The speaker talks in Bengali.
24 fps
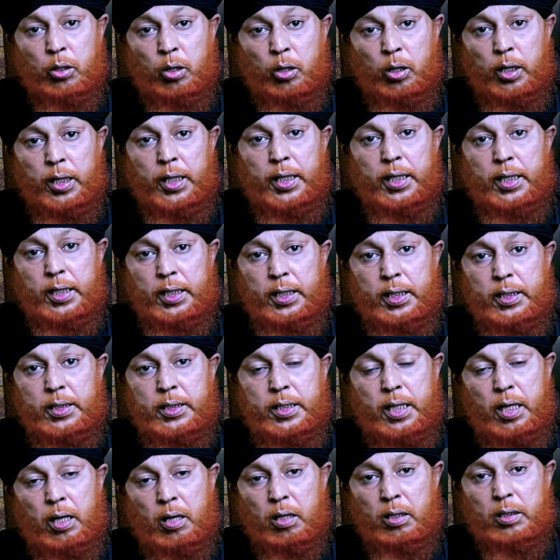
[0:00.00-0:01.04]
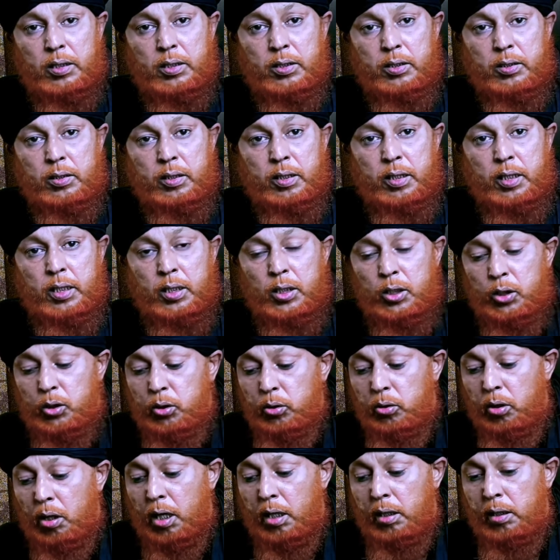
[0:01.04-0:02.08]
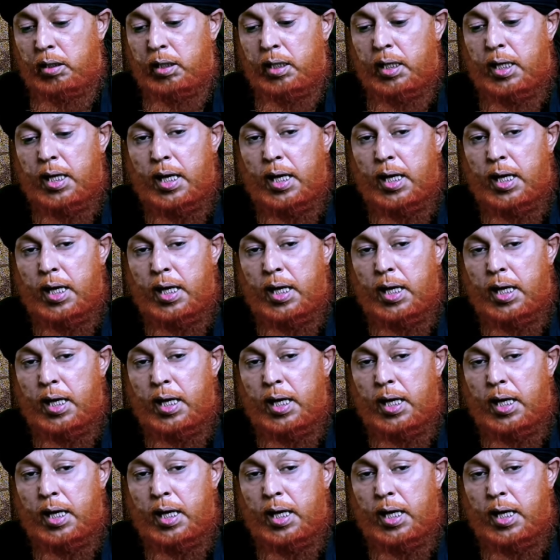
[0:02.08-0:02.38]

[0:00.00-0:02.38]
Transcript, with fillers: নয় ই জিল হজ সুতরাং